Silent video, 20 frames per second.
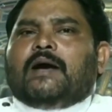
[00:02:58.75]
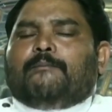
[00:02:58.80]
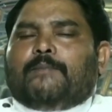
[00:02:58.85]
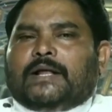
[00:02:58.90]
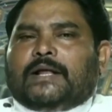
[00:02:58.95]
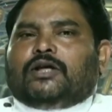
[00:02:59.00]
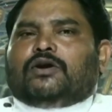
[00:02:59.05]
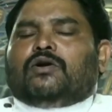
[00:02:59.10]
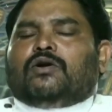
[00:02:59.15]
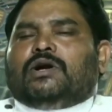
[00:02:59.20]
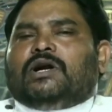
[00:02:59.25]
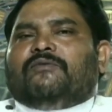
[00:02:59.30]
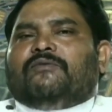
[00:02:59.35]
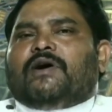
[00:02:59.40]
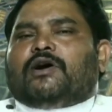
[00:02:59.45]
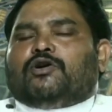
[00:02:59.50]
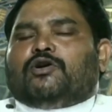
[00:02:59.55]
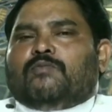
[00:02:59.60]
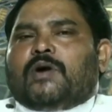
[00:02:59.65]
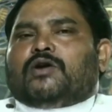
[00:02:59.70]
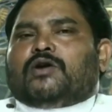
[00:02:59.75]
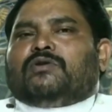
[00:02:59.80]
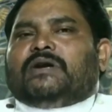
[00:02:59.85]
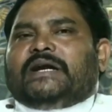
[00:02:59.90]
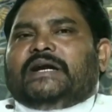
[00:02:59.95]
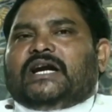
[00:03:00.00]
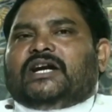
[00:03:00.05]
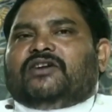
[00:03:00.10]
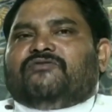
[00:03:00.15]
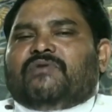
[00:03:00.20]
పదకొండవ
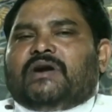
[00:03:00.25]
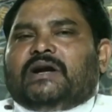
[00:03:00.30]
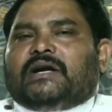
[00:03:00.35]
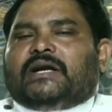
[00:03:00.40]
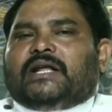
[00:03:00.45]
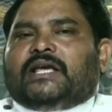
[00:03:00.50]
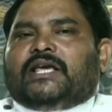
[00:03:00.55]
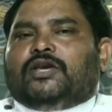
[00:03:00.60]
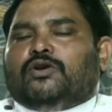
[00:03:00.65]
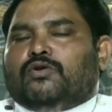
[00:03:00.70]
కుమారుడైనటువంటి